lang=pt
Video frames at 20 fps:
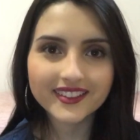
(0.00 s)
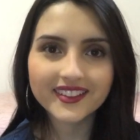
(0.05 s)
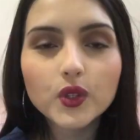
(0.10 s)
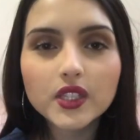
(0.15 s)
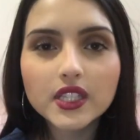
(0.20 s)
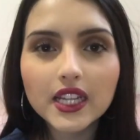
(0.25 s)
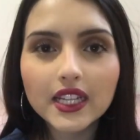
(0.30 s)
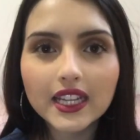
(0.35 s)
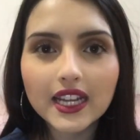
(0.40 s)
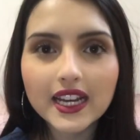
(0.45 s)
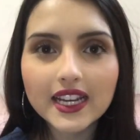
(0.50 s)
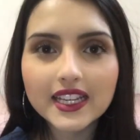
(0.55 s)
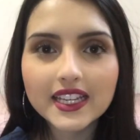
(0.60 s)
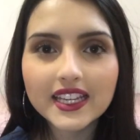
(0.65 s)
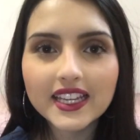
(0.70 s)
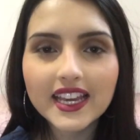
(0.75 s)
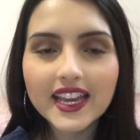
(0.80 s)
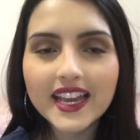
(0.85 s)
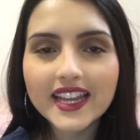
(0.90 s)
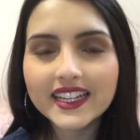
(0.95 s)
O Senac
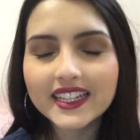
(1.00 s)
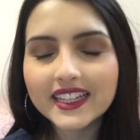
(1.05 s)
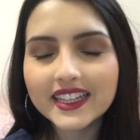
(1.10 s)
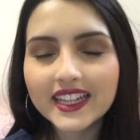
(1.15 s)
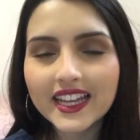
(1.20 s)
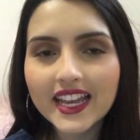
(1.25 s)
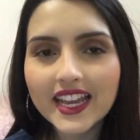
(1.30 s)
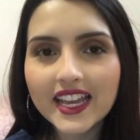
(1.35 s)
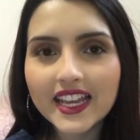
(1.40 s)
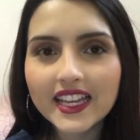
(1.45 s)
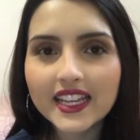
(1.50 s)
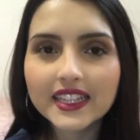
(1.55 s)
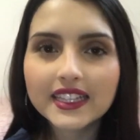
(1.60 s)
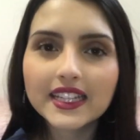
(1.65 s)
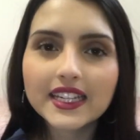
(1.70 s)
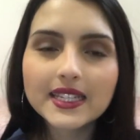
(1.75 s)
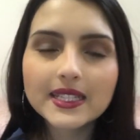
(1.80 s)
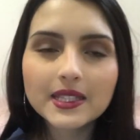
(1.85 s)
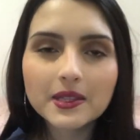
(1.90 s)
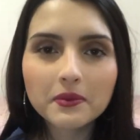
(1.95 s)
ele tem
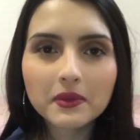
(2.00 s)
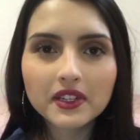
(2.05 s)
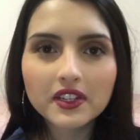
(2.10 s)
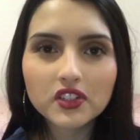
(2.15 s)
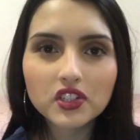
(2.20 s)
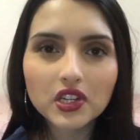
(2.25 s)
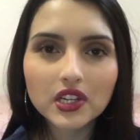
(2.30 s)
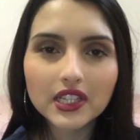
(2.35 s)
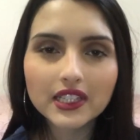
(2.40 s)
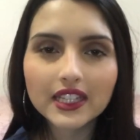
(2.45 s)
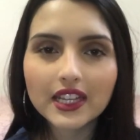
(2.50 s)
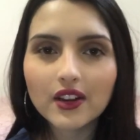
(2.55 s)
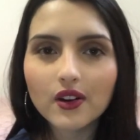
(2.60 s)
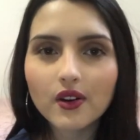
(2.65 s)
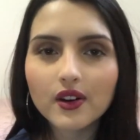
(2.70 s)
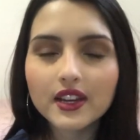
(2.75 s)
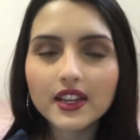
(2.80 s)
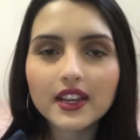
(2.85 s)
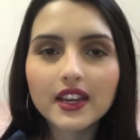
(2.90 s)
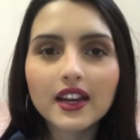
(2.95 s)
3 semanas de aula
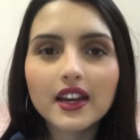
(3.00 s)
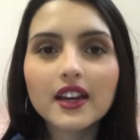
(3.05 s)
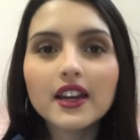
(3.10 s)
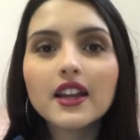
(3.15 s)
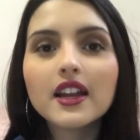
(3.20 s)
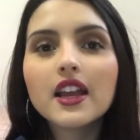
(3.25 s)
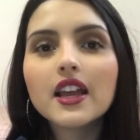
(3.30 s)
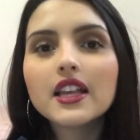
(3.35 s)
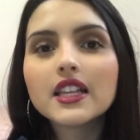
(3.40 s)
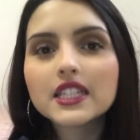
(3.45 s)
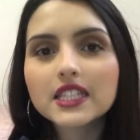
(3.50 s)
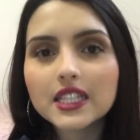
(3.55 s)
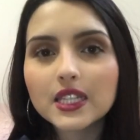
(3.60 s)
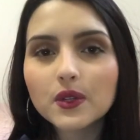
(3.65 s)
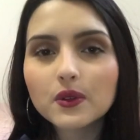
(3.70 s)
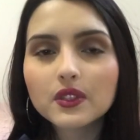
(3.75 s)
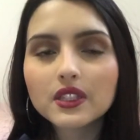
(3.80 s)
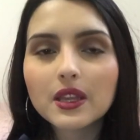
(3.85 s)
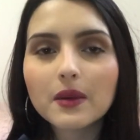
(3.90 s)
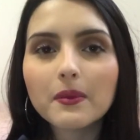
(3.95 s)
teórica,
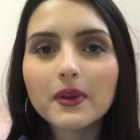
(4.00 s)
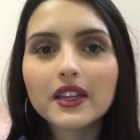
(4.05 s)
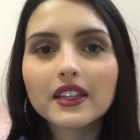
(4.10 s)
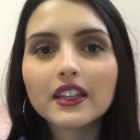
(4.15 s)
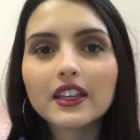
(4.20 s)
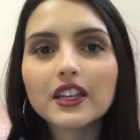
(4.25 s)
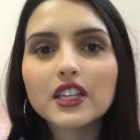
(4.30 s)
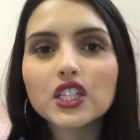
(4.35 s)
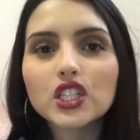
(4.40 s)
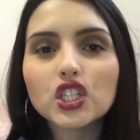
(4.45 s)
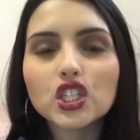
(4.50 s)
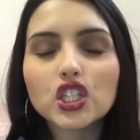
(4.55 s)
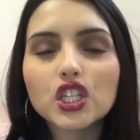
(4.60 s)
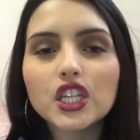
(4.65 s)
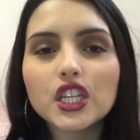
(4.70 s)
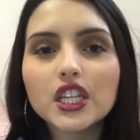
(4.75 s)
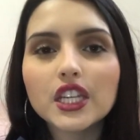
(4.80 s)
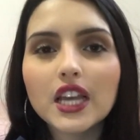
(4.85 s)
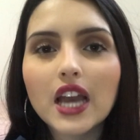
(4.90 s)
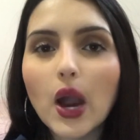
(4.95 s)
5 semanas
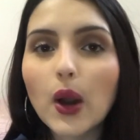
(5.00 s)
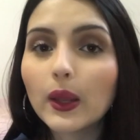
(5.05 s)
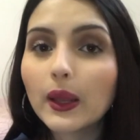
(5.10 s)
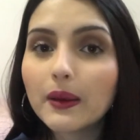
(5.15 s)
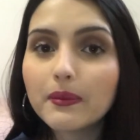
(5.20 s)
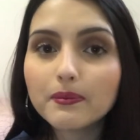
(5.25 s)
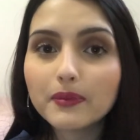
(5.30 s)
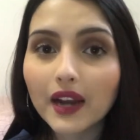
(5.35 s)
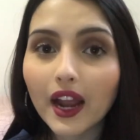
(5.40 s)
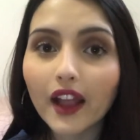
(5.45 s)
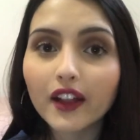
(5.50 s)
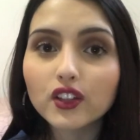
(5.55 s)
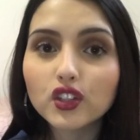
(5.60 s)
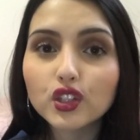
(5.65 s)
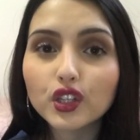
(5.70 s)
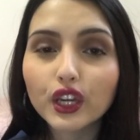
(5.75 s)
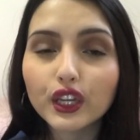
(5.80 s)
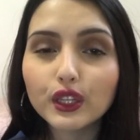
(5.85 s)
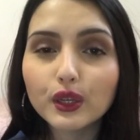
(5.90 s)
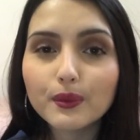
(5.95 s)
de aula
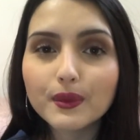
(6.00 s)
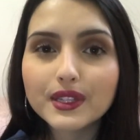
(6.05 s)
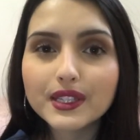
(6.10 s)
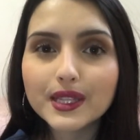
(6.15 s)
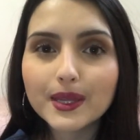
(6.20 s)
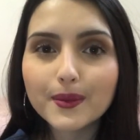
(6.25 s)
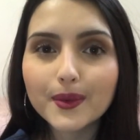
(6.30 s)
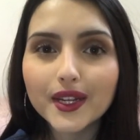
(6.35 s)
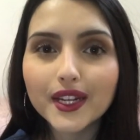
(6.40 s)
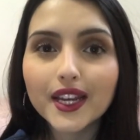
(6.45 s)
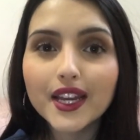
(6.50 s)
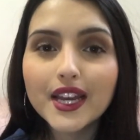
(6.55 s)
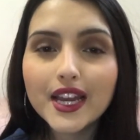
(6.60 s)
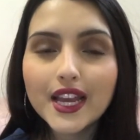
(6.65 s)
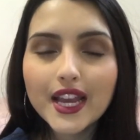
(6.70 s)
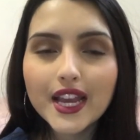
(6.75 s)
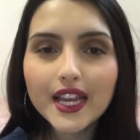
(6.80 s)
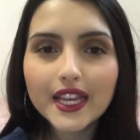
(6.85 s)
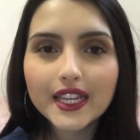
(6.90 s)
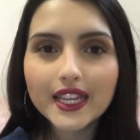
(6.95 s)
prática e uma semana
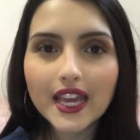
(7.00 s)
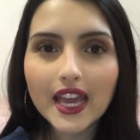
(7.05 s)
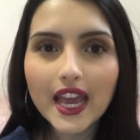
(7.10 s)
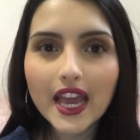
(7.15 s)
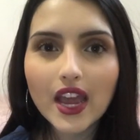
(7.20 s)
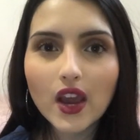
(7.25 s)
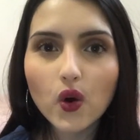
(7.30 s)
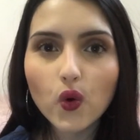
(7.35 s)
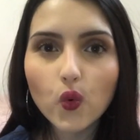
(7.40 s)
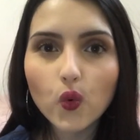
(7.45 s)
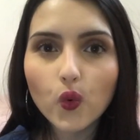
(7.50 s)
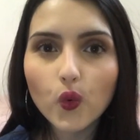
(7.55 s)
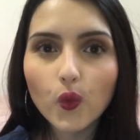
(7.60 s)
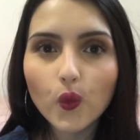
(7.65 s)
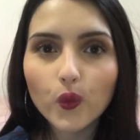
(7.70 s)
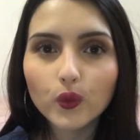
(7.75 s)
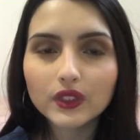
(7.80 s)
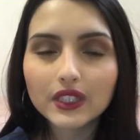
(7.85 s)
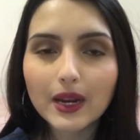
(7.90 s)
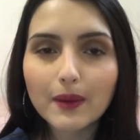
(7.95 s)
que é
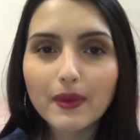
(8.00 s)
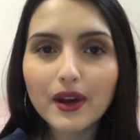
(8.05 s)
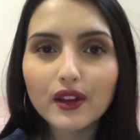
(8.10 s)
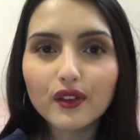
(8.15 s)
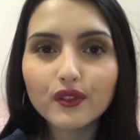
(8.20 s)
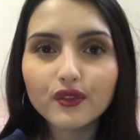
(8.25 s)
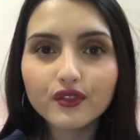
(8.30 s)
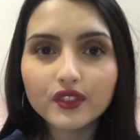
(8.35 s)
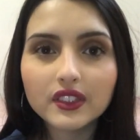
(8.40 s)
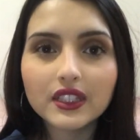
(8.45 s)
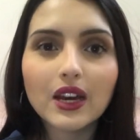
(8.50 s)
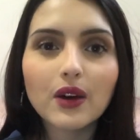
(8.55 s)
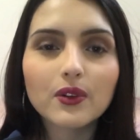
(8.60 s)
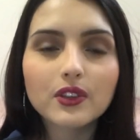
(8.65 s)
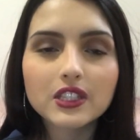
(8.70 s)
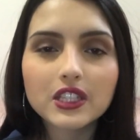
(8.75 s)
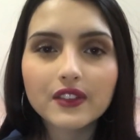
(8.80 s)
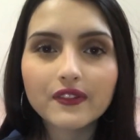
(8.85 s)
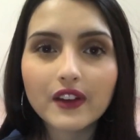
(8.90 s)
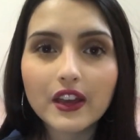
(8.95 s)
um trabalho final que
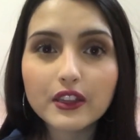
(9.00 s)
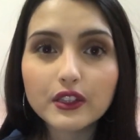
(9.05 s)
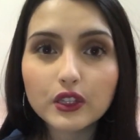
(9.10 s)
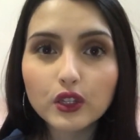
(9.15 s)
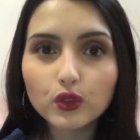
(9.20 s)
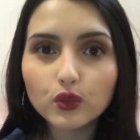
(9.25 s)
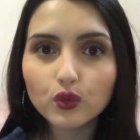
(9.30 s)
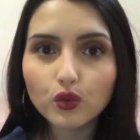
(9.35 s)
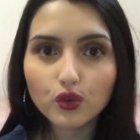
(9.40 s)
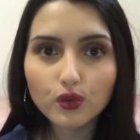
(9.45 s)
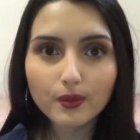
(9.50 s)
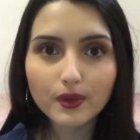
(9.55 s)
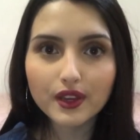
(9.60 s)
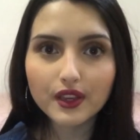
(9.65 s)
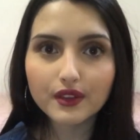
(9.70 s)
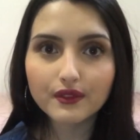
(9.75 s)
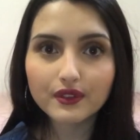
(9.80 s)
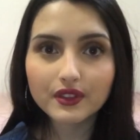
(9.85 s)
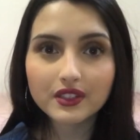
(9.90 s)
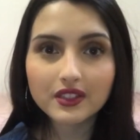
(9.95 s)
você faz em turma
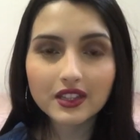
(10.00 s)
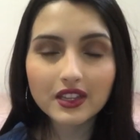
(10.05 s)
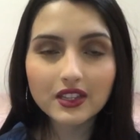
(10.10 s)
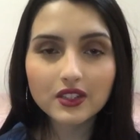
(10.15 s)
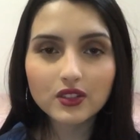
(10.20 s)
e você